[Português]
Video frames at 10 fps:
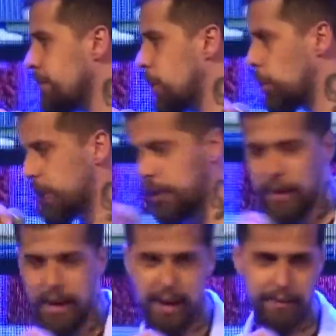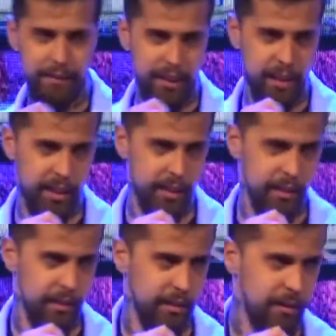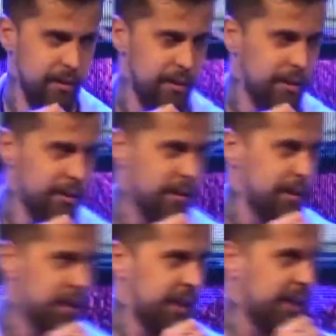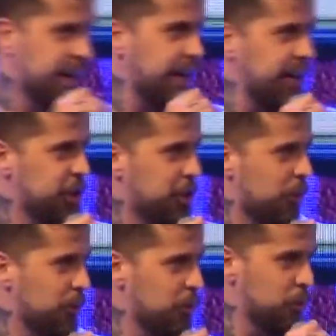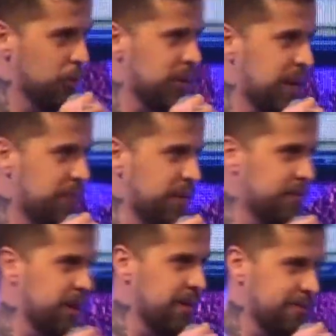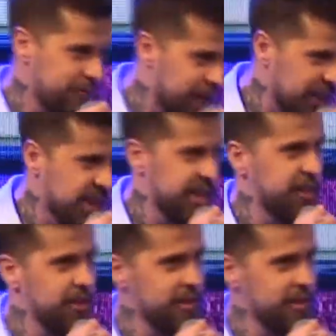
Em outras palavras, ser crente quando tudo está a favor é fácil.